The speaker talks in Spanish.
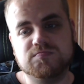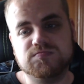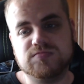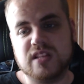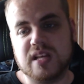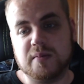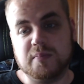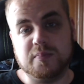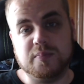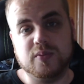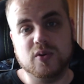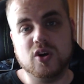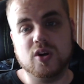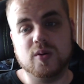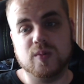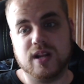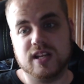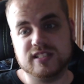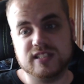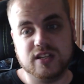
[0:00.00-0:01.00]
Tampoco,
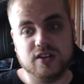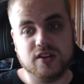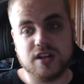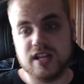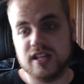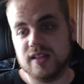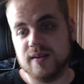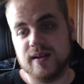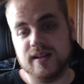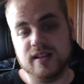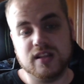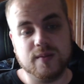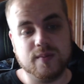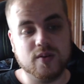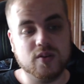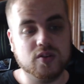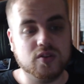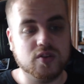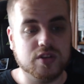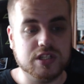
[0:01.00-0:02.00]
porque ha salido relativamente
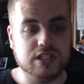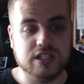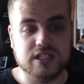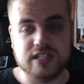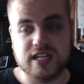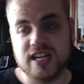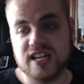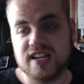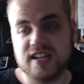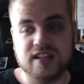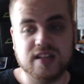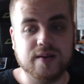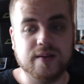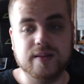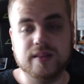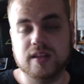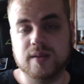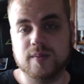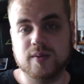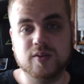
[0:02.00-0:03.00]
pronto y si sale
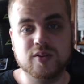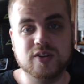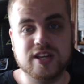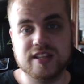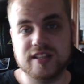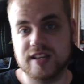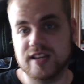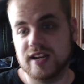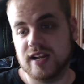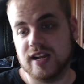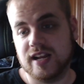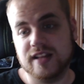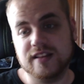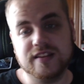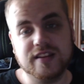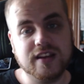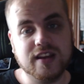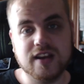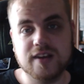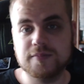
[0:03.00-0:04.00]
relativamente pronto ya tienen el
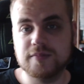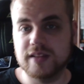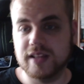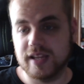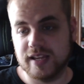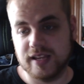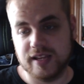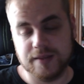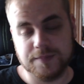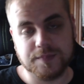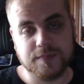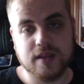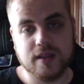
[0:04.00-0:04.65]
handicap de que